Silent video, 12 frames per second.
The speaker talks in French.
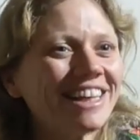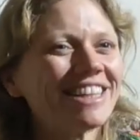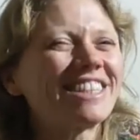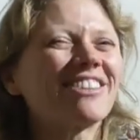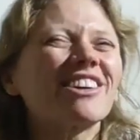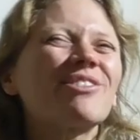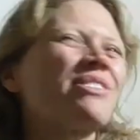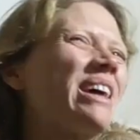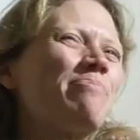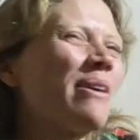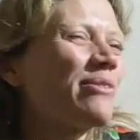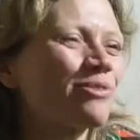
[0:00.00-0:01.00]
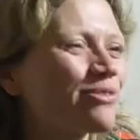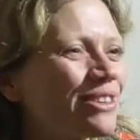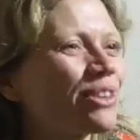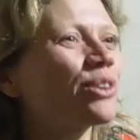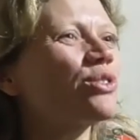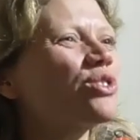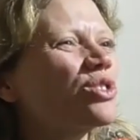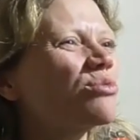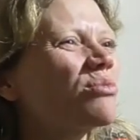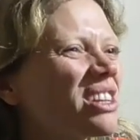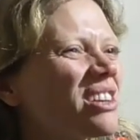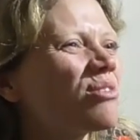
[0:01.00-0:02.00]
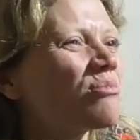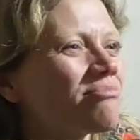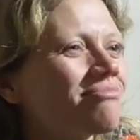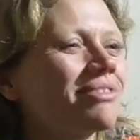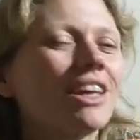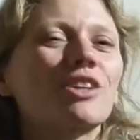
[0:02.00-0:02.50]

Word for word: Et c'est vrai qu'on n'a pas envie de rejouer le...